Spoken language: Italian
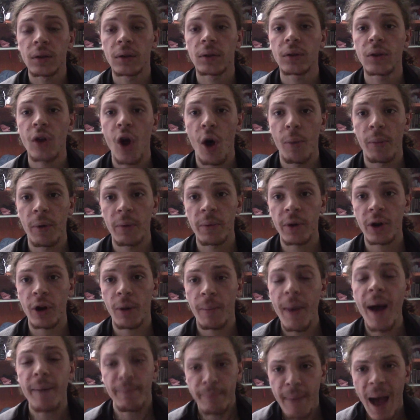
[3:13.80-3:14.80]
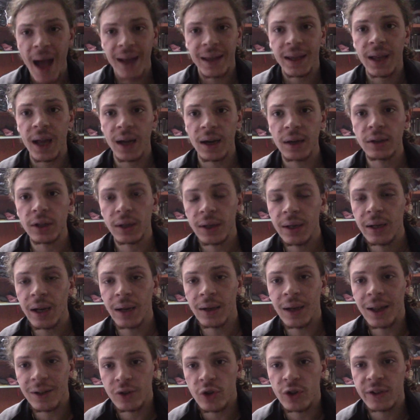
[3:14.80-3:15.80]
dopo però ma manca la,
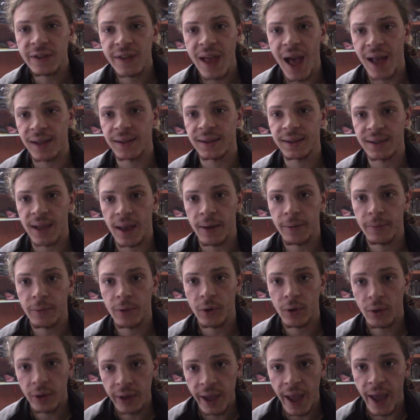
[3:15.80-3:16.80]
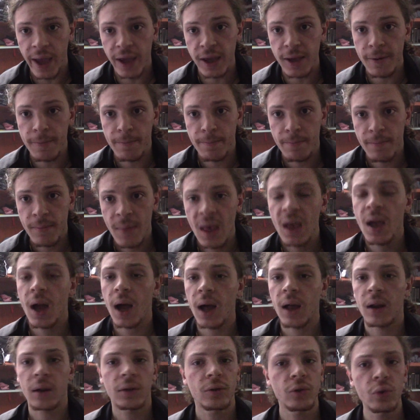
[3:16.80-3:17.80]
la sostanza, ok?
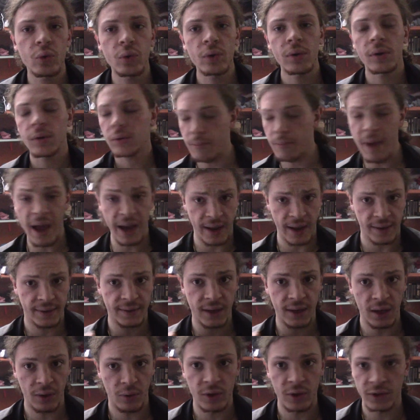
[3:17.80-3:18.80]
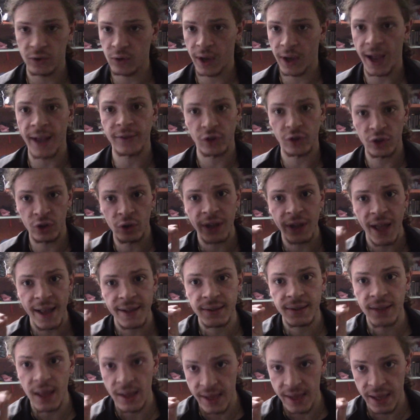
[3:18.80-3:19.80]
Allora tu, Maresca in questo caso, sto
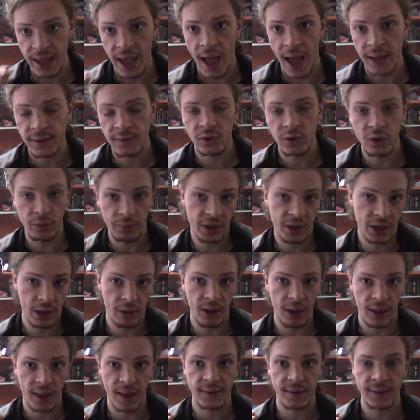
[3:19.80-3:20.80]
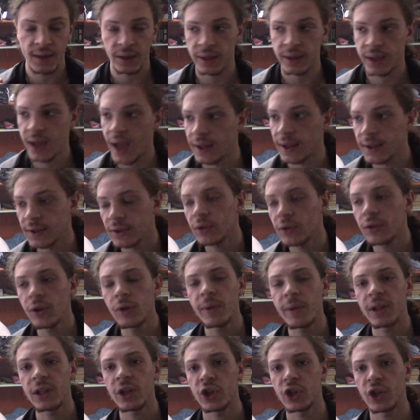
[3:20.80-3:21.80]
testa di cazzo, perché è una testa di cazzo,
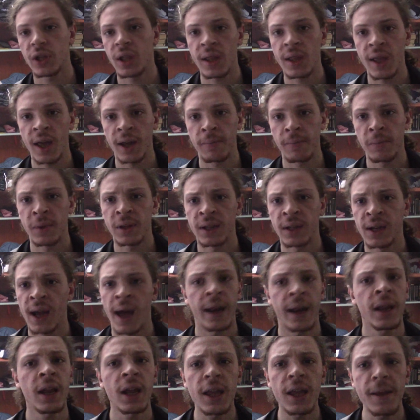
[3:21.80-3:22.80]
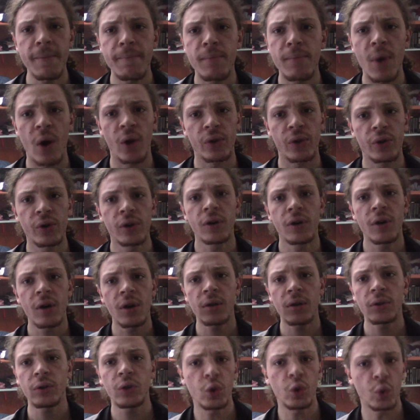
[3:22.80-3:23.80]
come decide di arbitrare? In modo
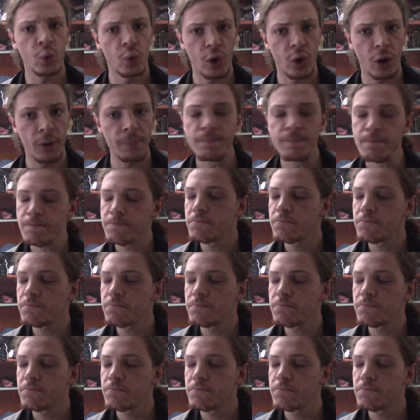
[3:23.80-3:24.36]
duro